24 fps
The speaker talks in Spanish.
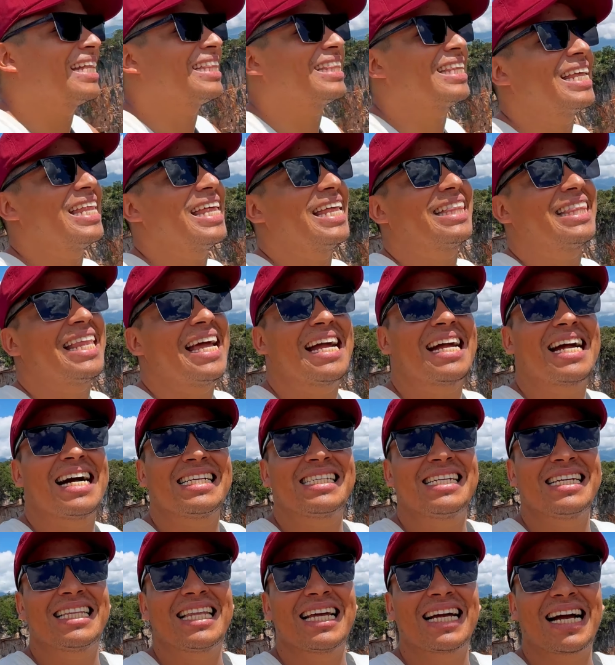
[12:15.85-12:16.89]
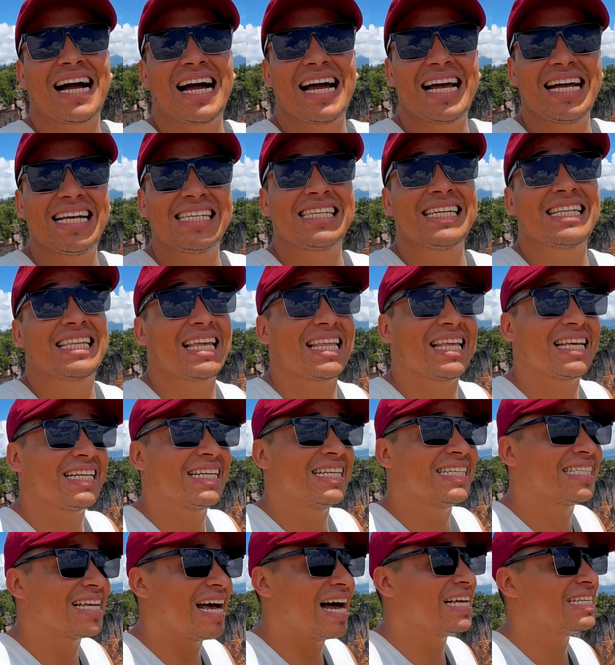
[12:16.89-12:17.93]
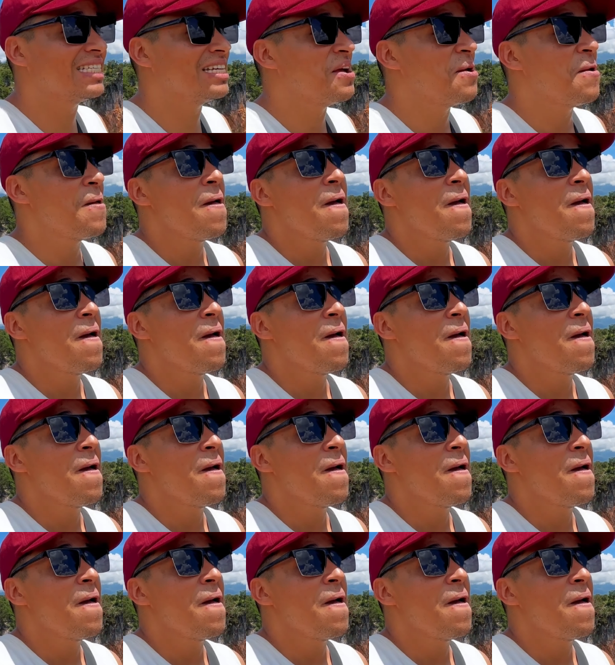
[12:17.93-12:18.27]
te detenga si te caes, y te deslizas.